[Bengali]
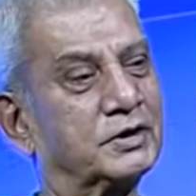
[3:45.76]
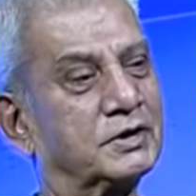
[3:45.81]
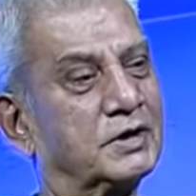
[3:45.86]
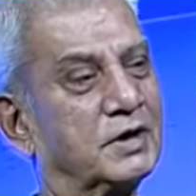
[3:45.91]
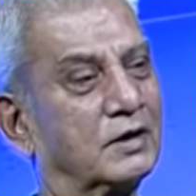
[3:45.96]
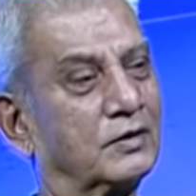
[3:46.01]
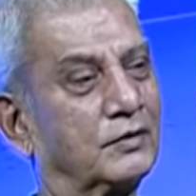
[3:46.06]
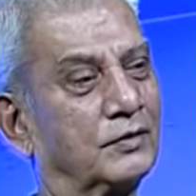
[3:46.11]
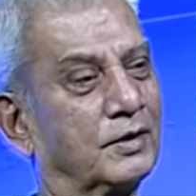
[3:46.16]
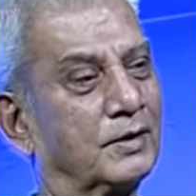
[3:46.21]

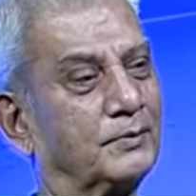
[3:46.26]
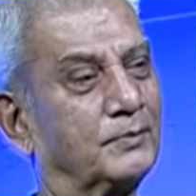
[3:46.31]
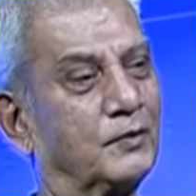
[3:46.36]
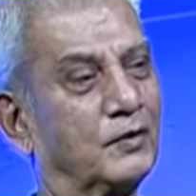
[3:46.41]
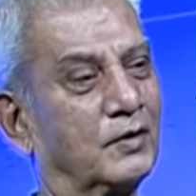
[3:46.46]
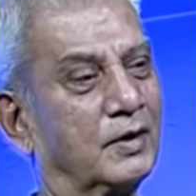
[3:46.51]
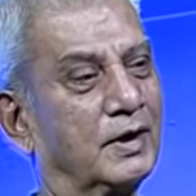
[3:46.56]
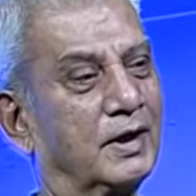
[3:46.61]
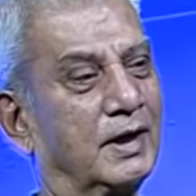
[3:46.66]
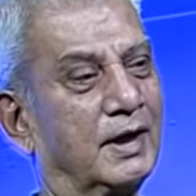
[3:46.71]
তৃষ্ণার কথা
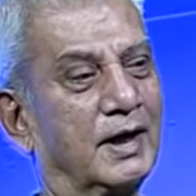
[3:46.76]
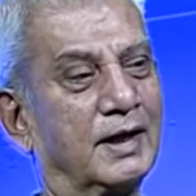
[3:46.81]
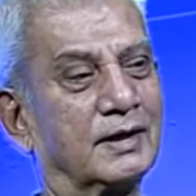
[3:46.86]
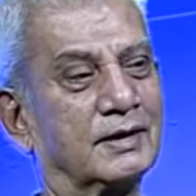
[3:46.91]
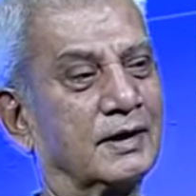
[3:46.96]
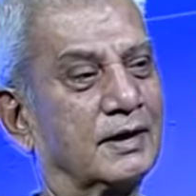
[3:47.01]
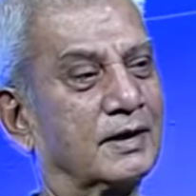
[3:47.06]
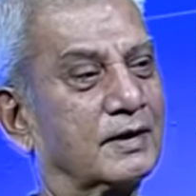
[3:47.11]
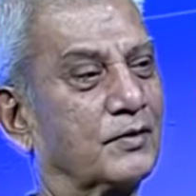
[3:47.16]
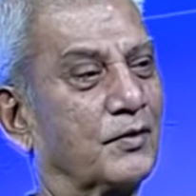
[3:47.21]
বললেন এ
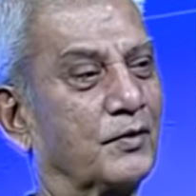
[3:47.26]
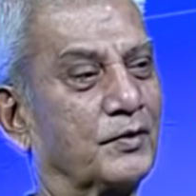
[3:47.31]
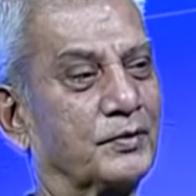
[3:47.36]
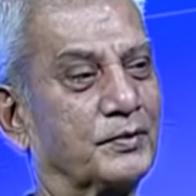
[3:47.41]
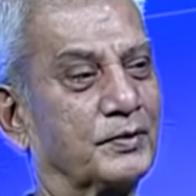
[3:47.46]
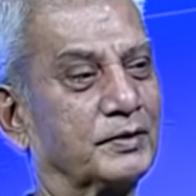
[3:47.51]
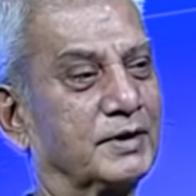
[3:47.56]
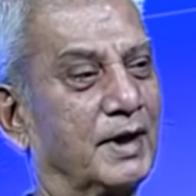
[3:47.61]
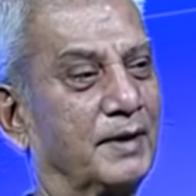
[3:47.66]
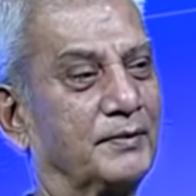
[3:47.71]
আধার
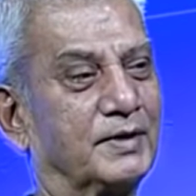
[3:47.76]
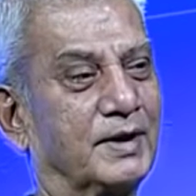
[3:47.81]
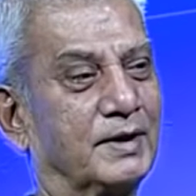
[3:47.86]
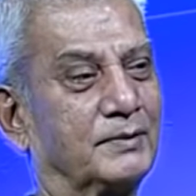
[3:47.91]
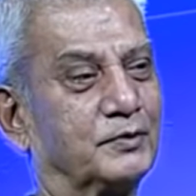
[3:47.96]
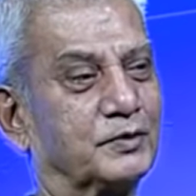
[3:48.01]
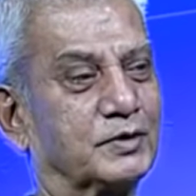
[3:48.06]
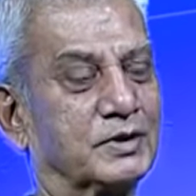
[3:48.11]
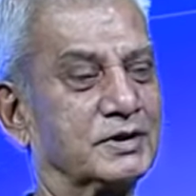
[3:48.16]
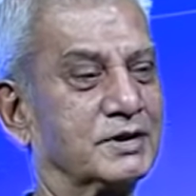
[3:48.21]
কখনো যাবে না
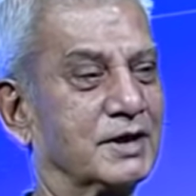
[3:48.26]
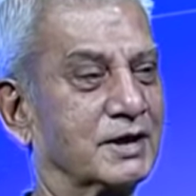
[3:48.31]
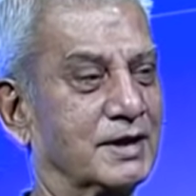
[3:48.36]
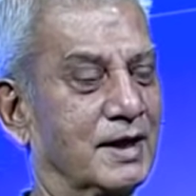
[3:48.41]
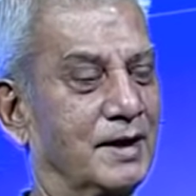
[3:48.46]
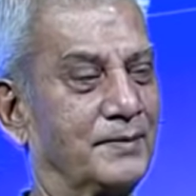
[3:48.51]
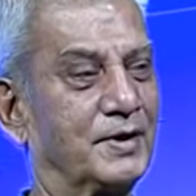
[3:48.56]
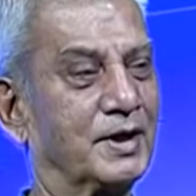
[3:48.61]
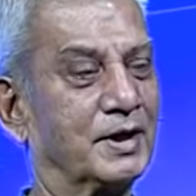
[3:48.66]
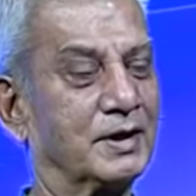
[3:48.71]
মুছে যেটা
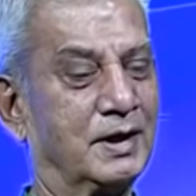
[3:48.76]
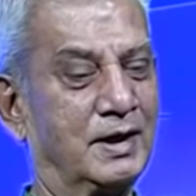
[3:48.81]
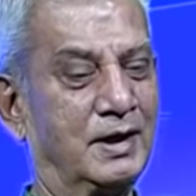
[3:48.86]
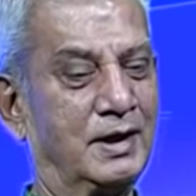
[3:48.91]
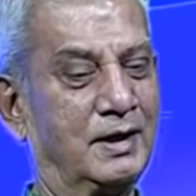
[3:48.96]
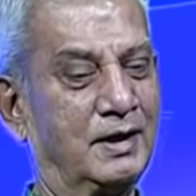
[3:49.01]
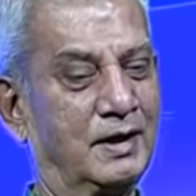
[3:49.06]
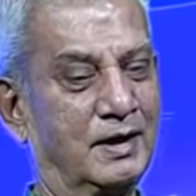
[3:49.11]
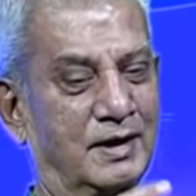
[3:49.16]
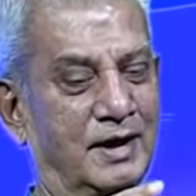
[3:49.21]
আমার
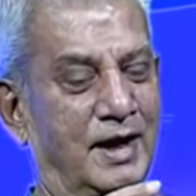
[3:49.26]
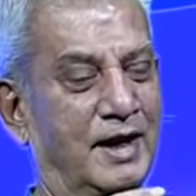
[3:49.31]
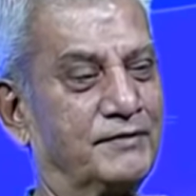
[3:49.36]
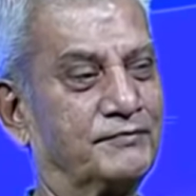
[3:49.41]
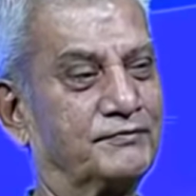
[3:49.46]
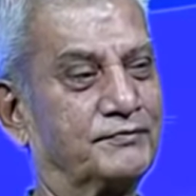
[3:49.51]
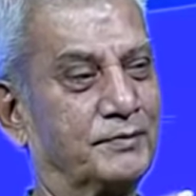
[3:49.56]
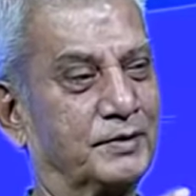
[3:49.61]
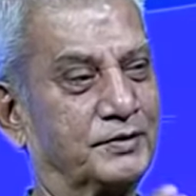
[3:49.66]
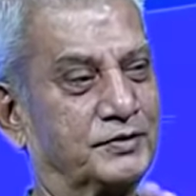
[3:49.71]

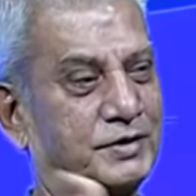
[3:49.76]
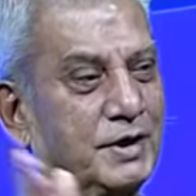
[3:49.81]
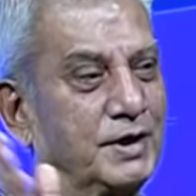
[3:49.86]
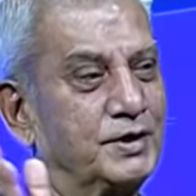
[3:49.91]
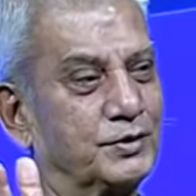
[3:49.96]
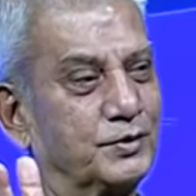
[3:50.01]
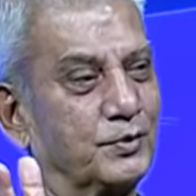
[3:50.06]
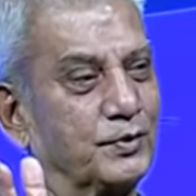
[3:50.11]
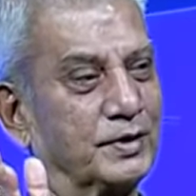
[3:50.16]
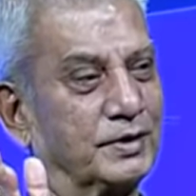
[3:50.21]
লাইফ
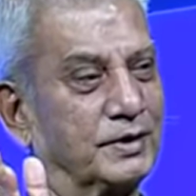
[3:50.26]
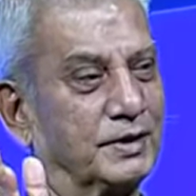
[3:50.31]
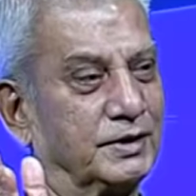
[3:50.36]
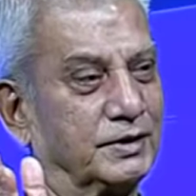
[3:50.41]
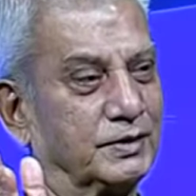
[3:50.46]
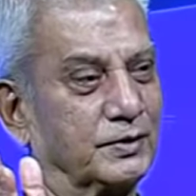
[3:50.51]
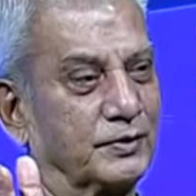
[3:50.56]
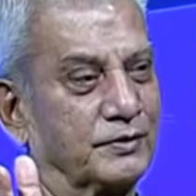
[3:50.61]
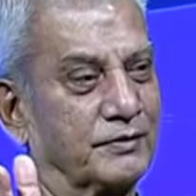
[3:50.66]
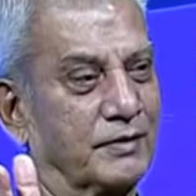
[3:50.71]
চেঞ্জ করে
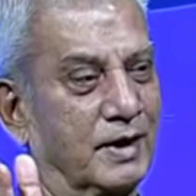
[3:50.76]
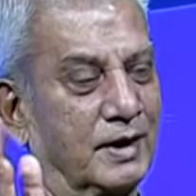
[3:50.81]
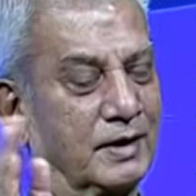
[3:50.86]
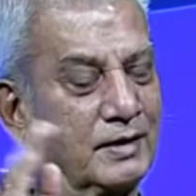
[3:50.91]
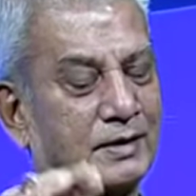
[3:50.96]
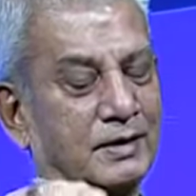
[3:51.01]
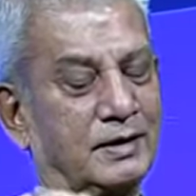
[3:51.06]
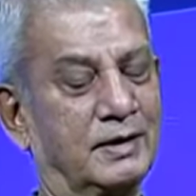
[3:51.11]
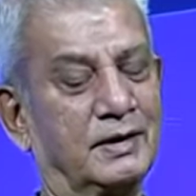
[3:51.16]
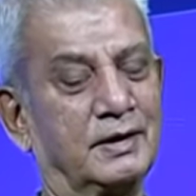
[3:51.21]
দিয়েছিল চেঞ্জ
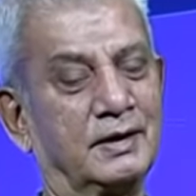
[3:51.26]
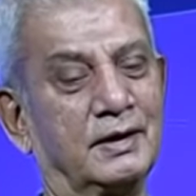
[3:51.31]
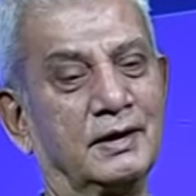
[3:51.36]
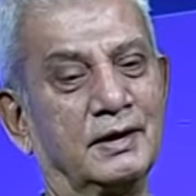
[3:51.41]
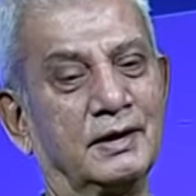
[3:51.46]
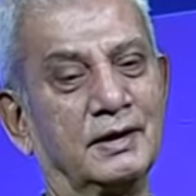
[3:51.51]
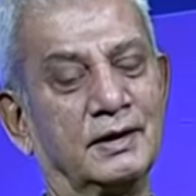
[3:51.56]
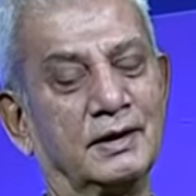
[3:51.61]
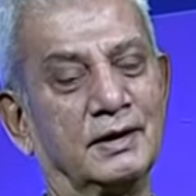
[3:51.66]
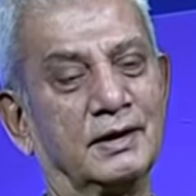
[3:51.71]
করে দিয়েছিল
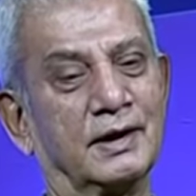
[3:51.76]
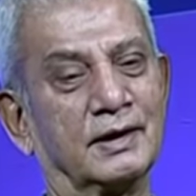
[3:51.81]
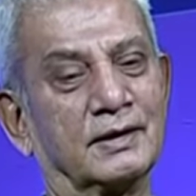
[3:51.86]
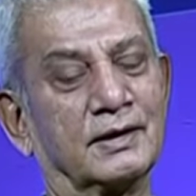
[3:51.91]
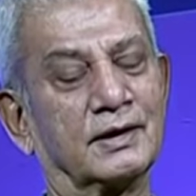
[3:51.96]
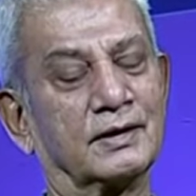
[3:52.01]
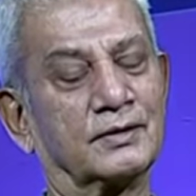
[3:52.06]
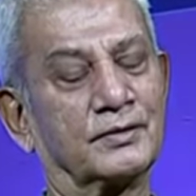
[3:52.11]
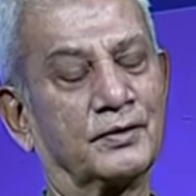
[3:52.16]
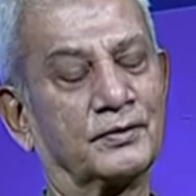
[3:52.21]
এ
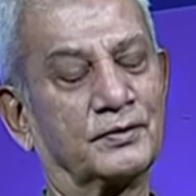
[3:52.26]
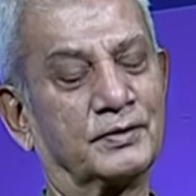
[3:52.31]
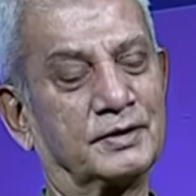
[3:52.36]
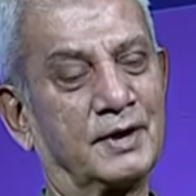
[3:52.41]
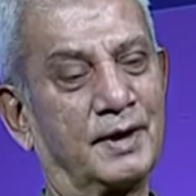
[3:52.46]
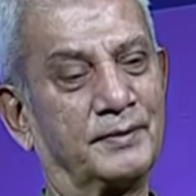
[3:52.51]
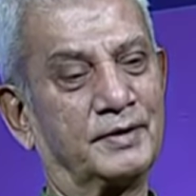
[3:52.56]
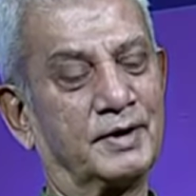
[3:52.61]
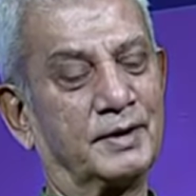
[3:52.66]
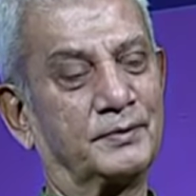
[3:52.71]
আধার কখনো
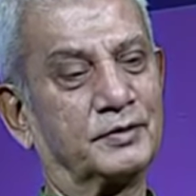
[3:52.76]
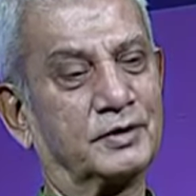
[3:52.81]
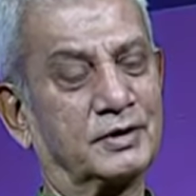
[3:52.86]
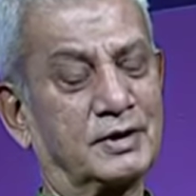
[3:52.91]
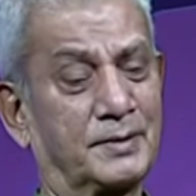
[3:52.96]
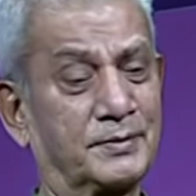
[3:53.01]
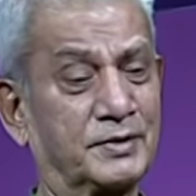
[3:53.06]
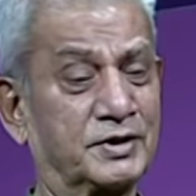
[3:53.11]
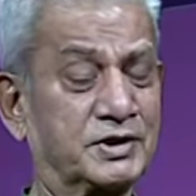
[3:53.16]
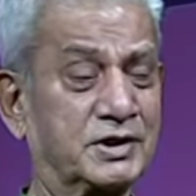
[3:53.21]
যাবে না মুছে
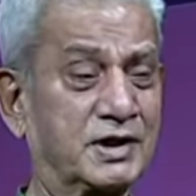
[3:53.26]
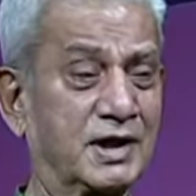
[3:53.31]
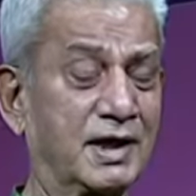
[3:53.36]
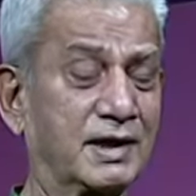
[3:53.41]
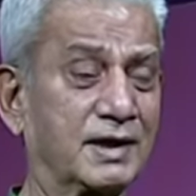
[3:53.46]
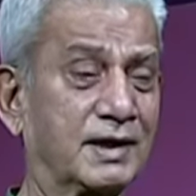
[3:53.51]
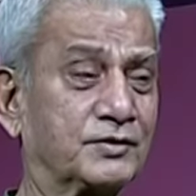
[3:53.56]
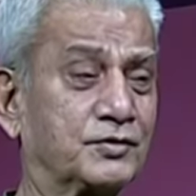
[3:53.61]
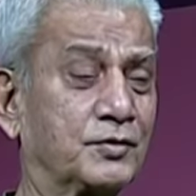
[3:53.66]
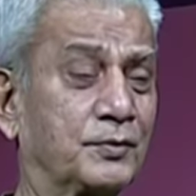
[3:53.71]
তারপরে
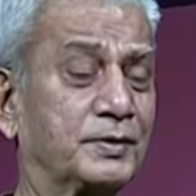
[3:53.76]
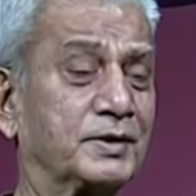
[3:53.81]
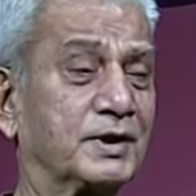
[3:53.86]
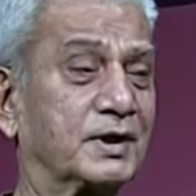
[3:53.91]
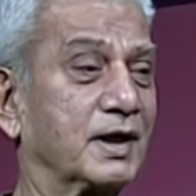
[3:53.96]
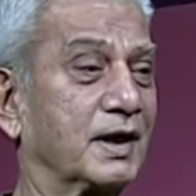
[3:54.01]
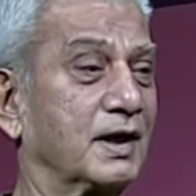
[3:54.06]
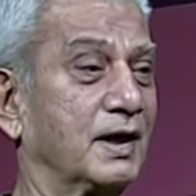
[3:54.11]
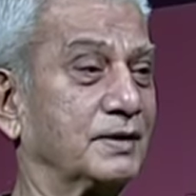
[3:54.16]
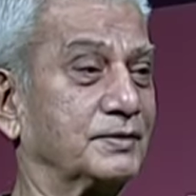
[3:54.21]
শেয়ানা ছবিতে
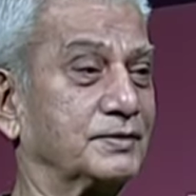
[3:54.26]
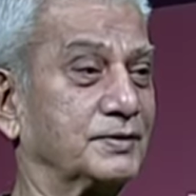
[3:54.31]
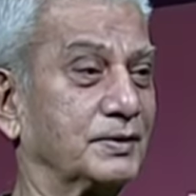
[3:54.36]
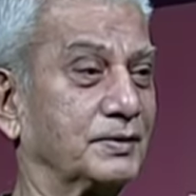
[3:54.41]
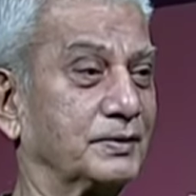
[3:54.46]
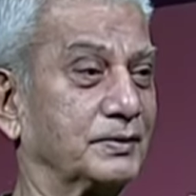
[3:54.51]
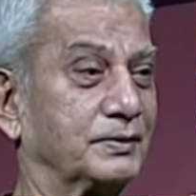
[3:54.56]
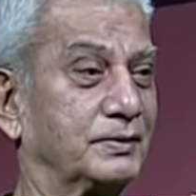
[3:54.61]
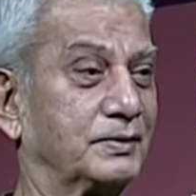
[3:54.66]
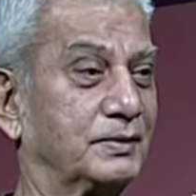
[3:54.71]
একটা গান ছিল